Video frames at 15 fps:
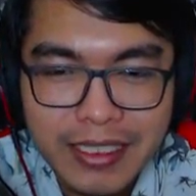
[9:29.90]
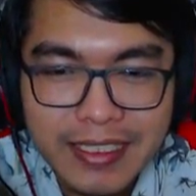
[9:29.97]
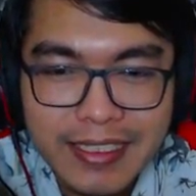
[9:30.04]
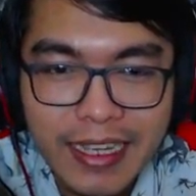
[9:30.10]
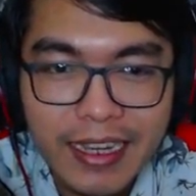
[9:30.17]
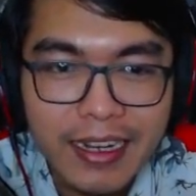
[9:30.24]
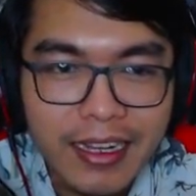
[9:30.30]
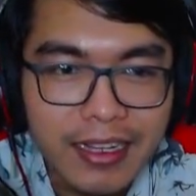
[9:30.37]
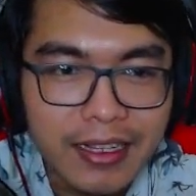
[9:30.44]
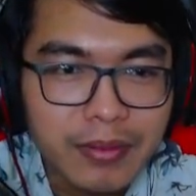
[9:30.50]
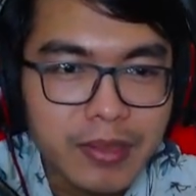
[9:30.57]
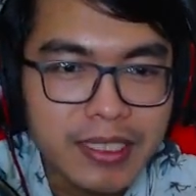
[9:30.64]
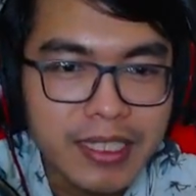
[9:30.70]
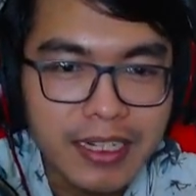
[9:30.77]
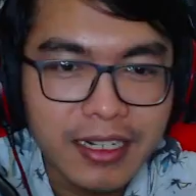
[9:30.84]
menjarah
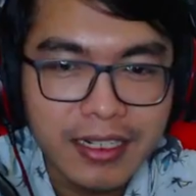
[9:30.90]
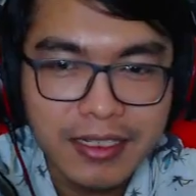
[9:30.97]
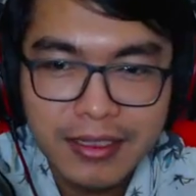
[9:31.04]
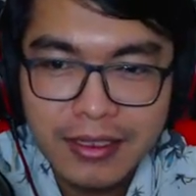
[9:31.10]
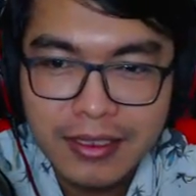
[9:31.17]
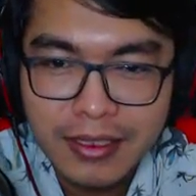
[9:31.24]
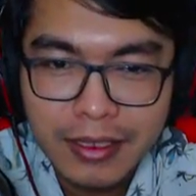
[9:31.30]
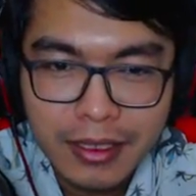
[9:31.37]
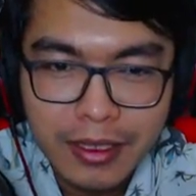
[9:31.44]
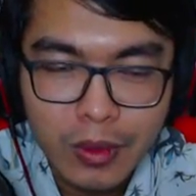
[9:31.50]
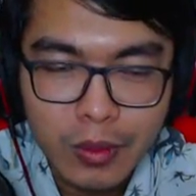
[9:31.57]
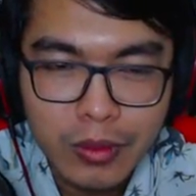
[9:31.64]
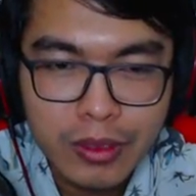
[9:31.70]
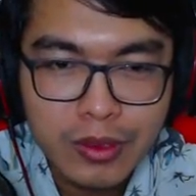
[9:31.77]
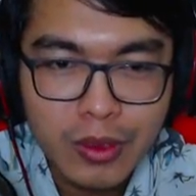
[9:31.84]
menjarah
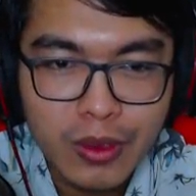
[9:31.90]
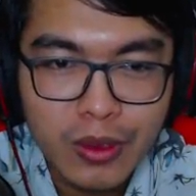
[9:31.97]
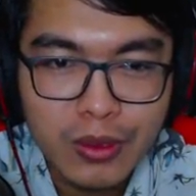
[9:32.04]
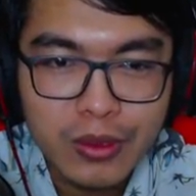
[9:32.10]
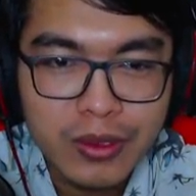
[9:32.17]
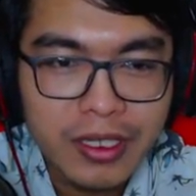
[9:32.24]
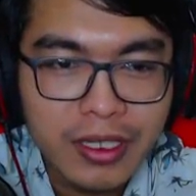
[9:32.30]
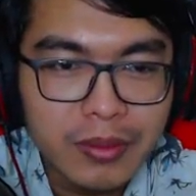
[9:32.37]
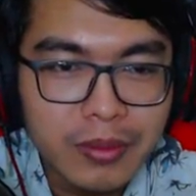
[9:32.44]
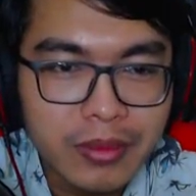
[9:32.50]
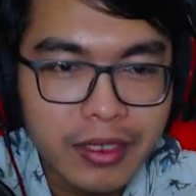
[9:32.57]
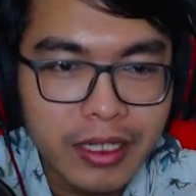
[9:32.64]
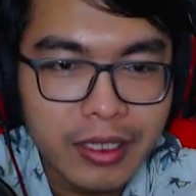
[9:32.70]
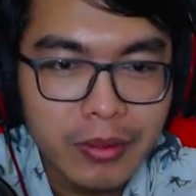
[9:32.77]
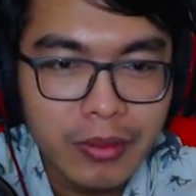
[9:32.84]
kalau mencolong tuh kayak
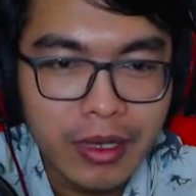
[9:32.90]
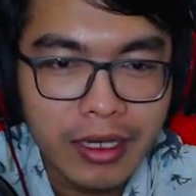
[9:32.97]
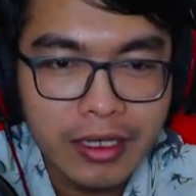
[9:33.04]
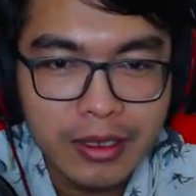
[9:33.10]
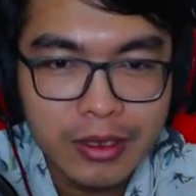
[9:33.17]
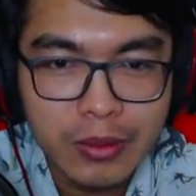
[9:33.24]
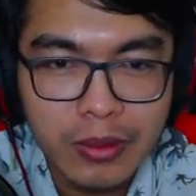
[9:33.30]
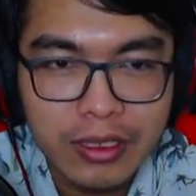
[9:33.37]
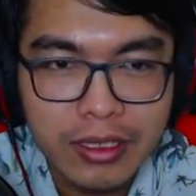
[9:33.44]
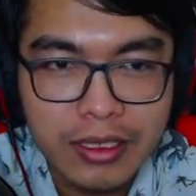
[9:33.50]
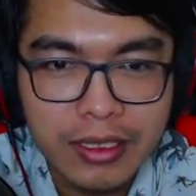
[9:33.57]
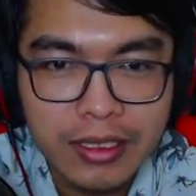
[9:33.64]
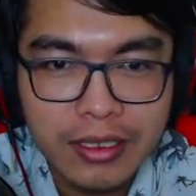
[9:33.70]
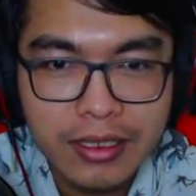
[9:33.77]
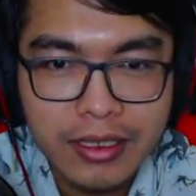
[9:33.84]
kayak gimana gitu
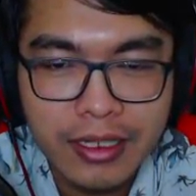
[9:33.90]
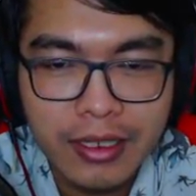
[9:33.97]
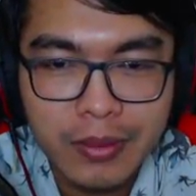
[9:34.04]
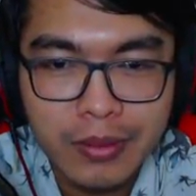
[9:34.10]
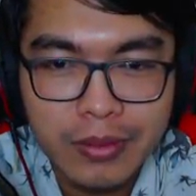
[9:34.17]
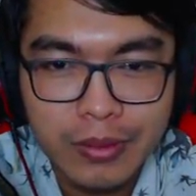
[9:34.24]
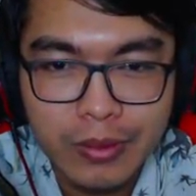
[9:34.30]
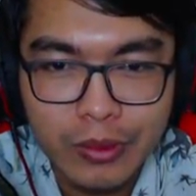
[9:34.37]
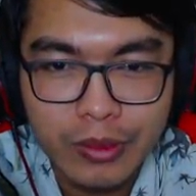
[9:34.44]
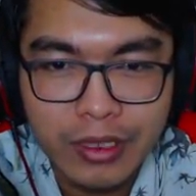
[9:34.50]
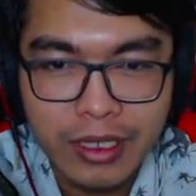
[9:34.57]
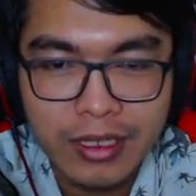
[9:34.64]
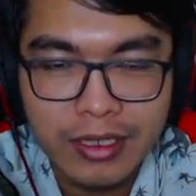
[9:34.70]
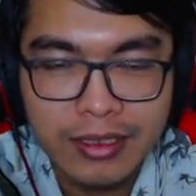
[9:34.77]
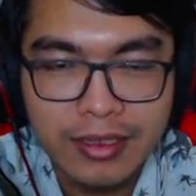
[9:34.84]
bahasanya ya kayak
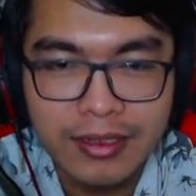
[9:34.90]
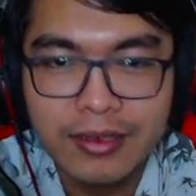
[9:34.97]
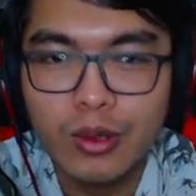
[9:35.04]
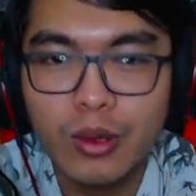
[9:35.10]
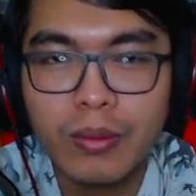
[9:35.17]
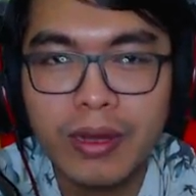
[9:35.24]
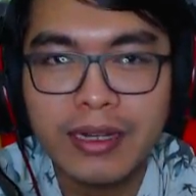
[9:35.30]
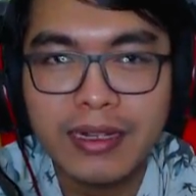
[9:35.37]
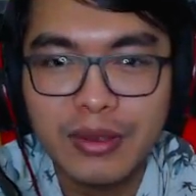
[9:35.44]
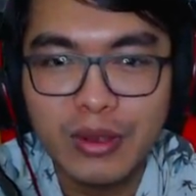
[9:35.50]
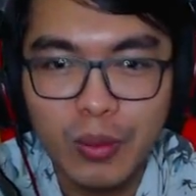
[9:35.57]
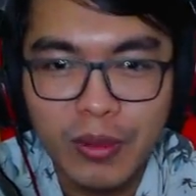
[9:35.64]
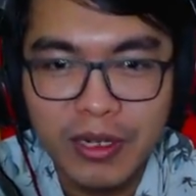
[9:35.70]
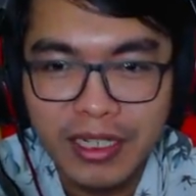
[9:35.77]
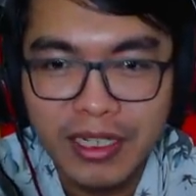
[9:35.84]
bukan
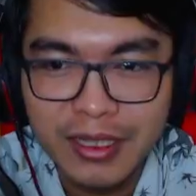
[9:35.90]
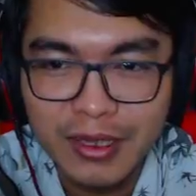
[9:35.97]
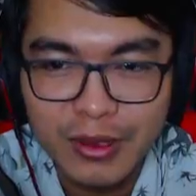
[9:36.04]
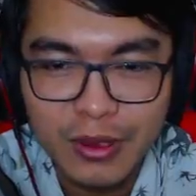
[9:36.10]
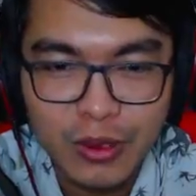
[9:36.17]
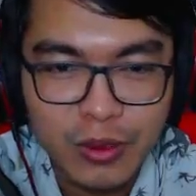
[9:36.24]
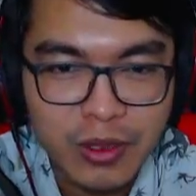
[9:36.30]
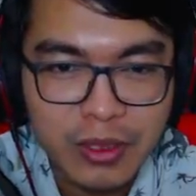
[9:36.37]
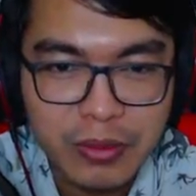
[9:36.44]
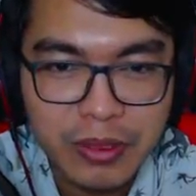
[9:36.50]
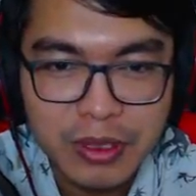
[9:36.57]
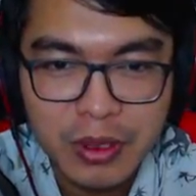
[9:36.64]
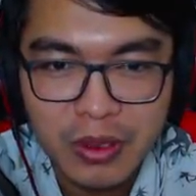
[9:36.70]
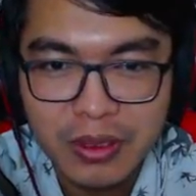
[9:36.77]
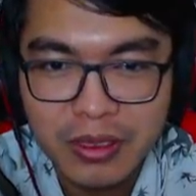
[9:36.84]
komandan-komandan gitu ngomongnya
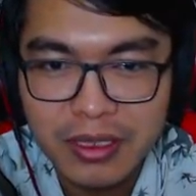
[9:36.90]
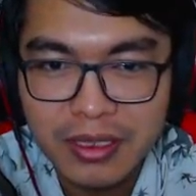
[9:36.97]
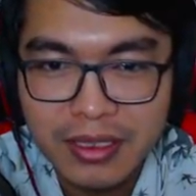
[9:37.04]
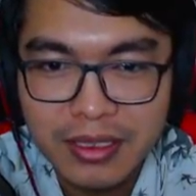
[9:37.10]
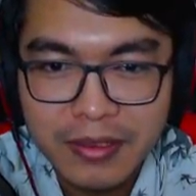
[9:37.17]
mencolong ya